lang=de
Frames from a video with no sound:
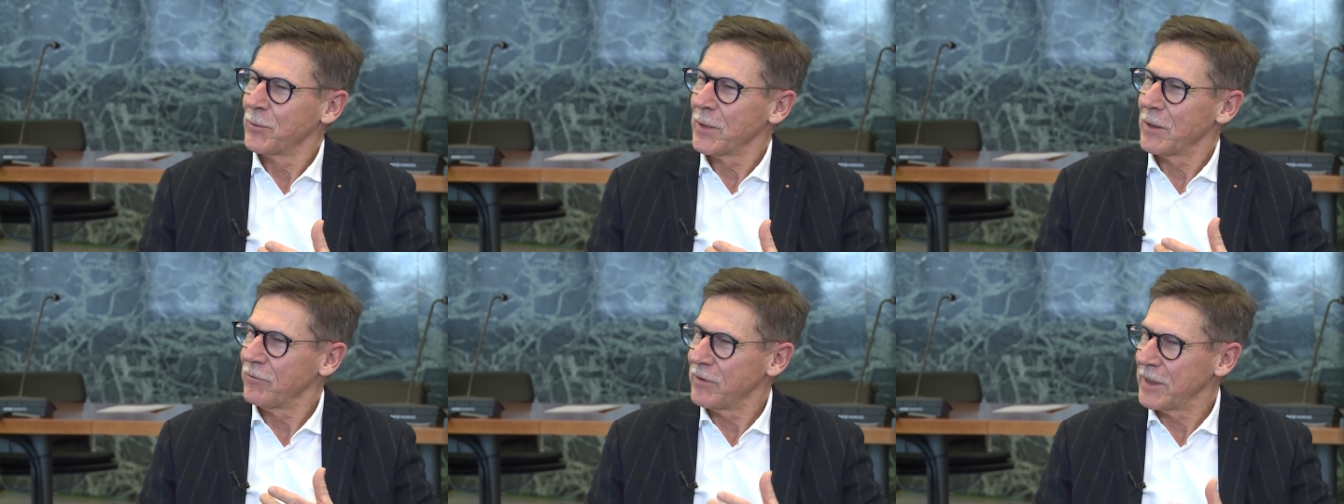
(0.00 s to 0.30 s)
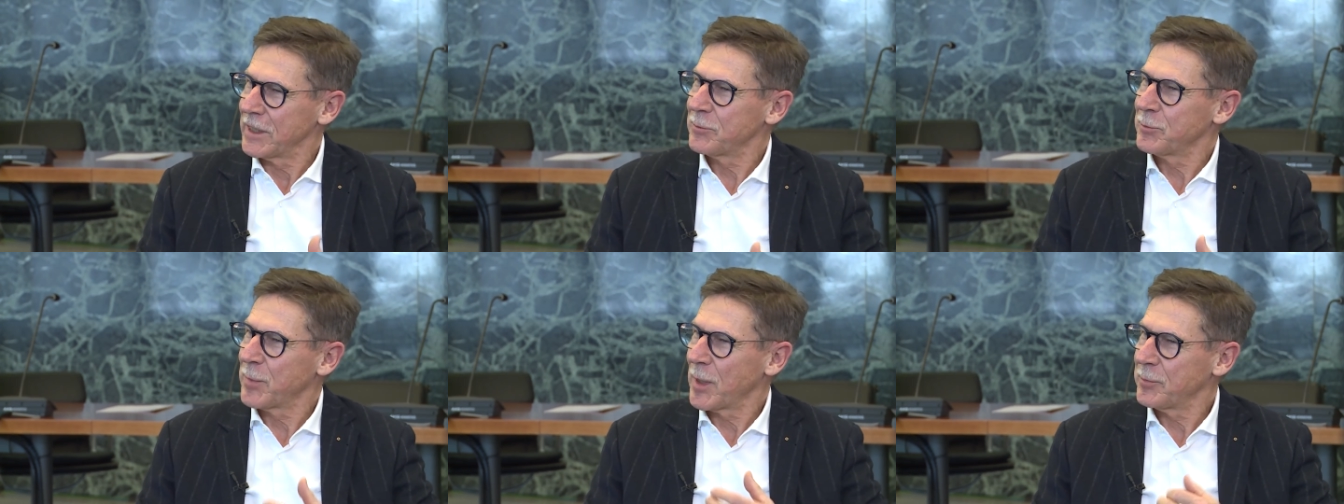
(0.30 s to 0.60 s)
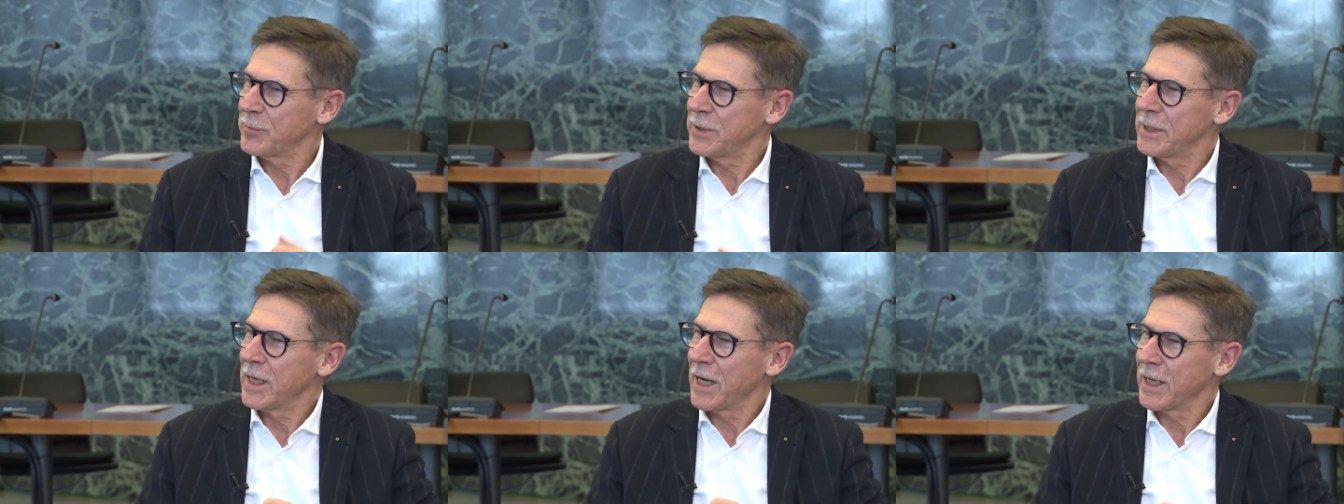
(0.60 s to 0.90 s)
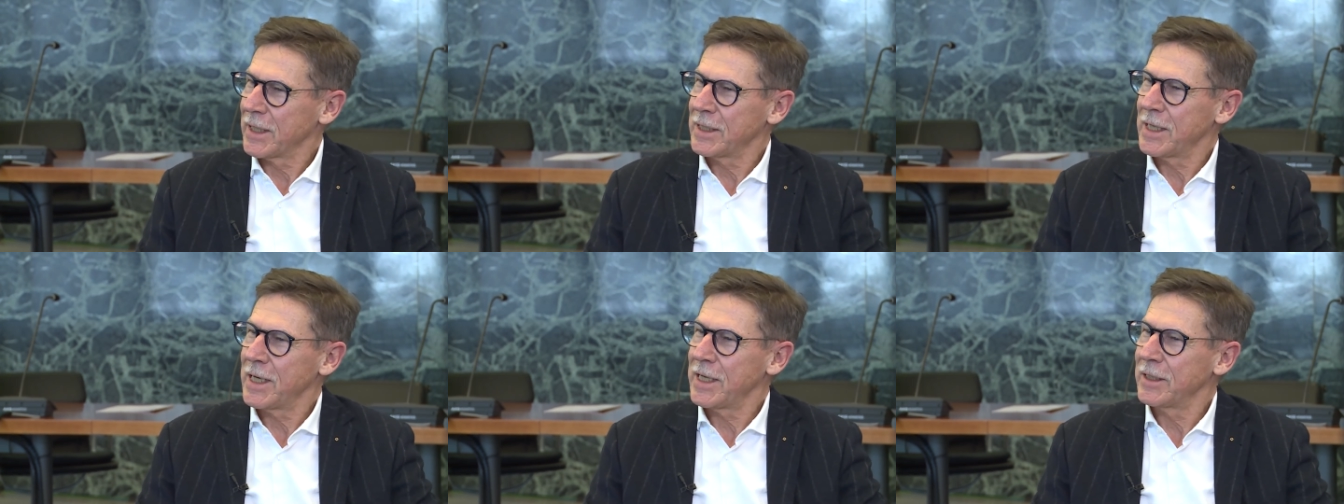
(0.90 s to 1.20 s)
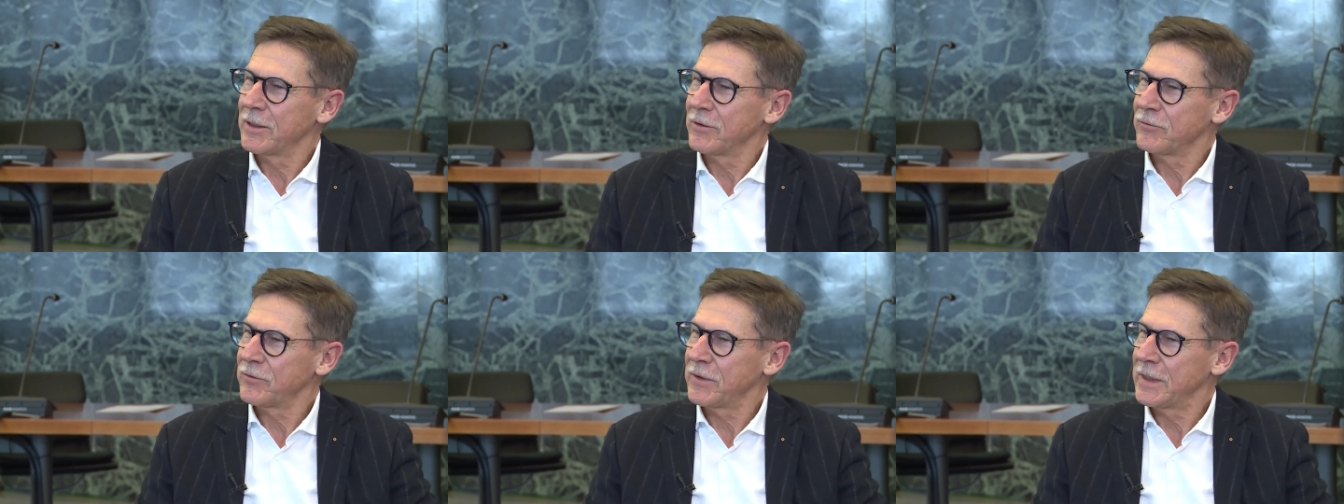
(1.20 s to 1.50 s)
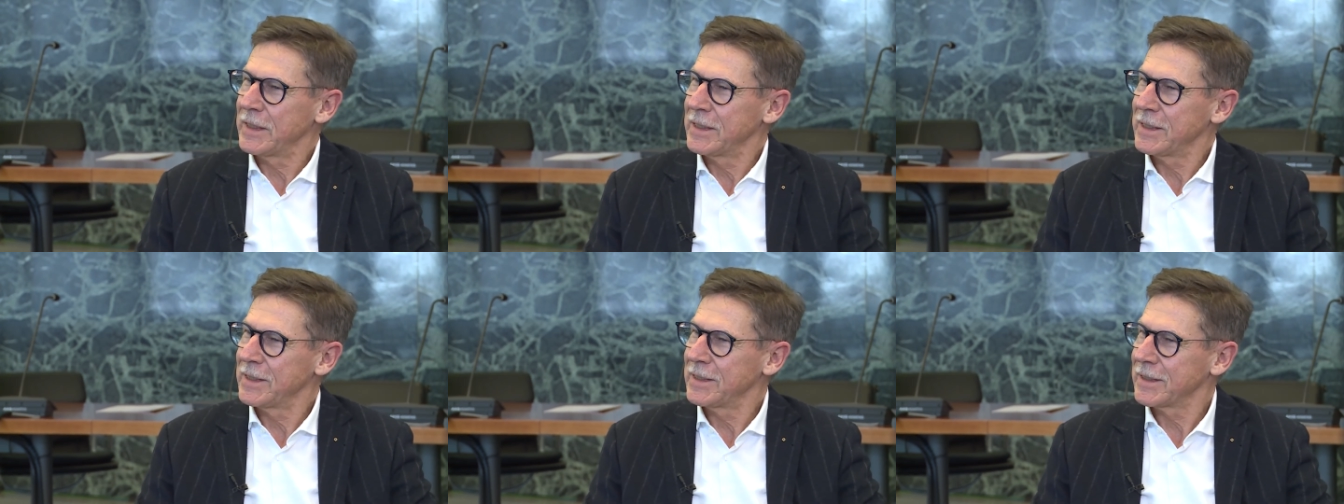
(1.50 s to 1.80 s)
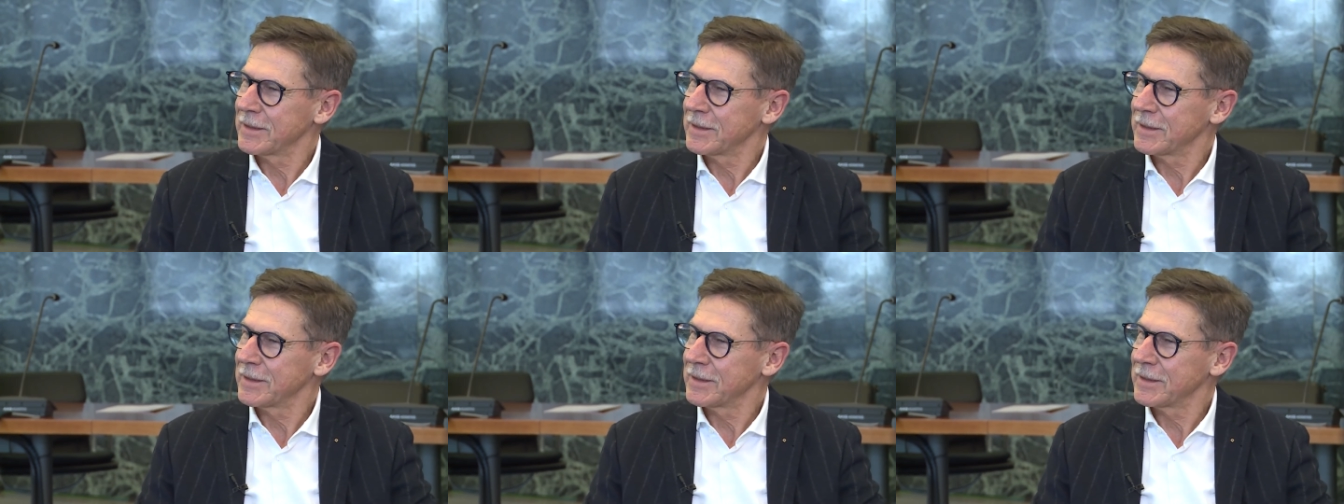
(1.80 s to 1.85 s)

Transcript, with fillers: Wertpapieranleger finden,